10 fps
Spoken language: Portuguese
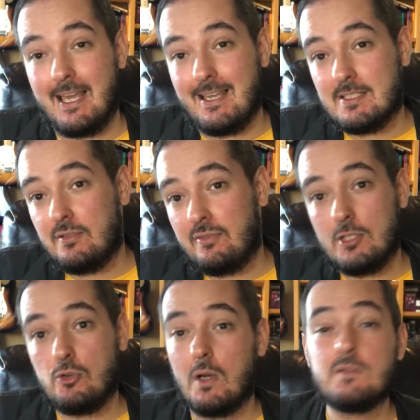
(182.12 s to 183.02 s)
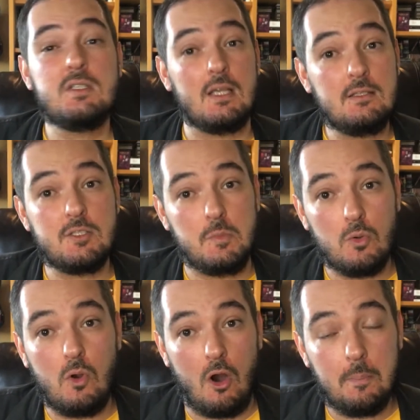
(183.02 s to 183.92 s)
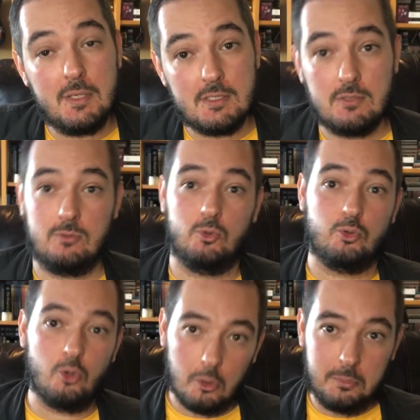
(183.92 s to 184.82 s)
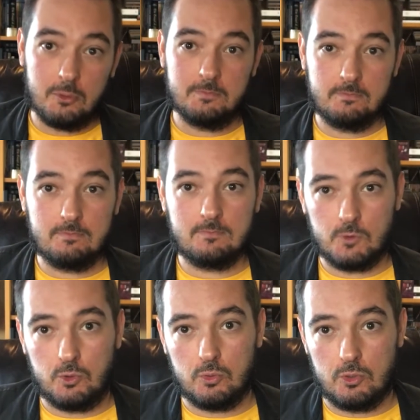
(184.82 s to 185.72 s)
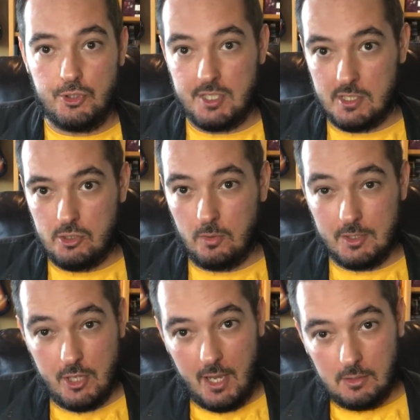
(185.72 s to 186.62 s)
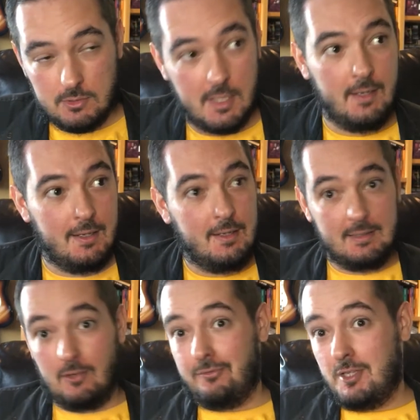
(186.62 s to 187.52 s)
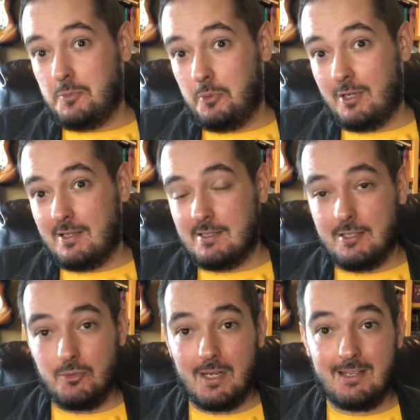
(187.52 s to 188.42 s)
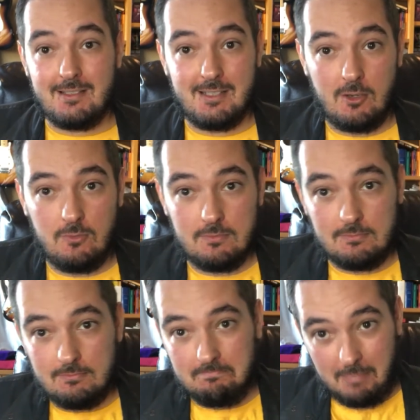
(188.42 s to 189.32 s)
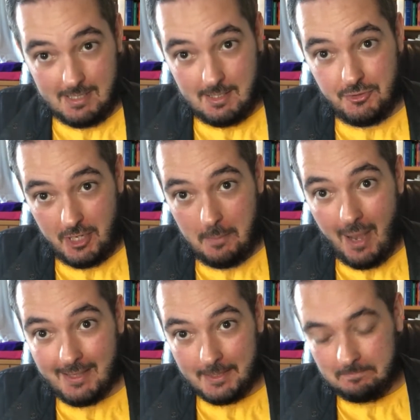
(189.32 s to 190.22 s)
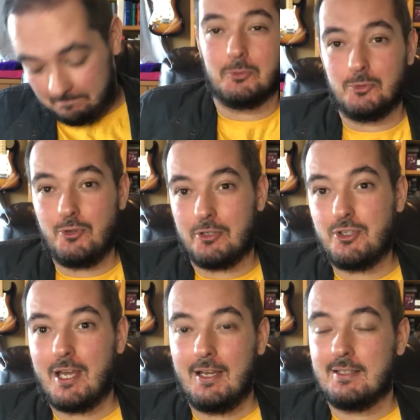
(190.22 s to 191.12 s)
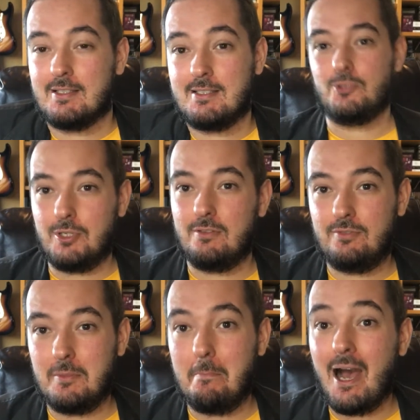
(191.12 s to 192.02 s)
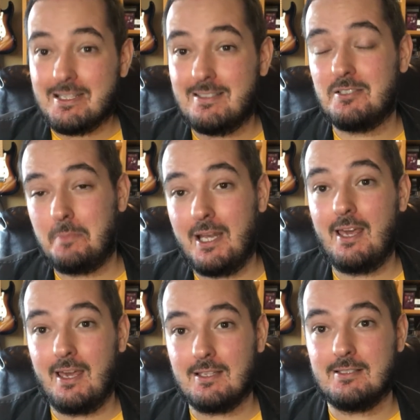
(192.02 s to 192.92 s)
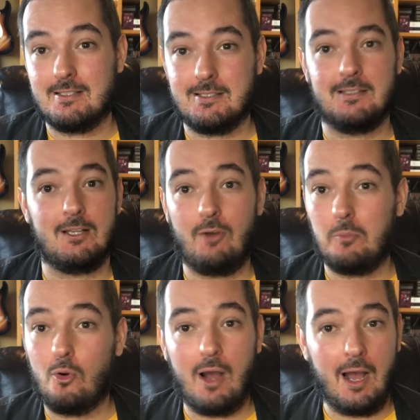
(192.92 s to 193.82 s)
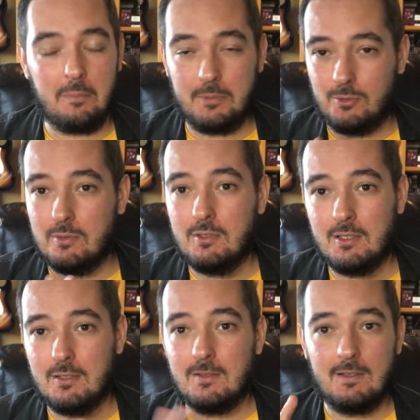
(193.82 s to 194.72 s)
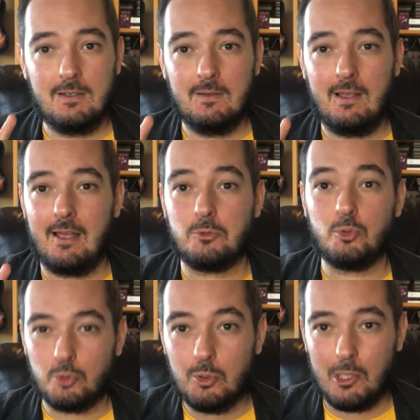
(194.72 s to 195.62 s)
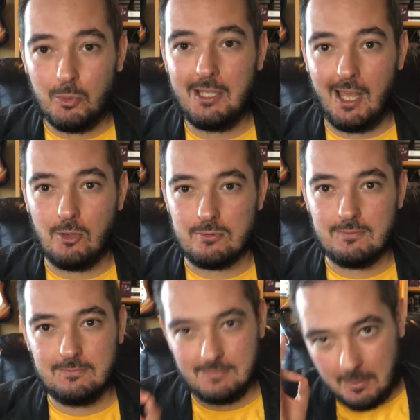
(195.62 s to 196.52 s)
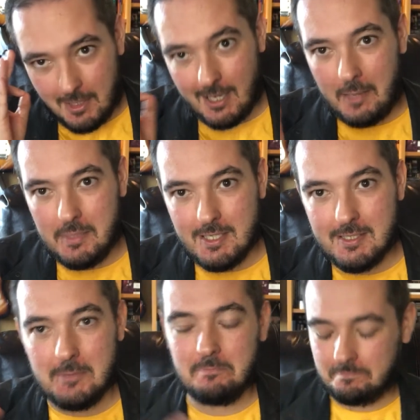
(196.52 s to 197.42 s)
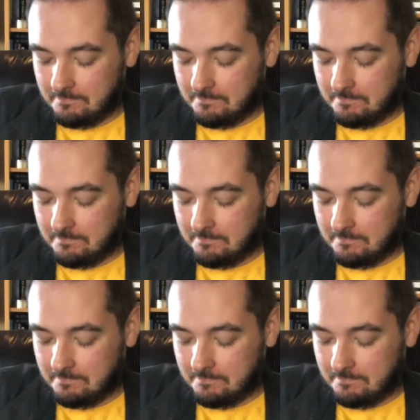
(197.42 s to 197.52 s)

Esse vende 400 mil cópias, o dobro do Jesus to a Child, talvez porque seja uma canção bastante animada. O George canta, eu tive más experiências, então amor rápido é tudo que eu tenho na minha cabeça.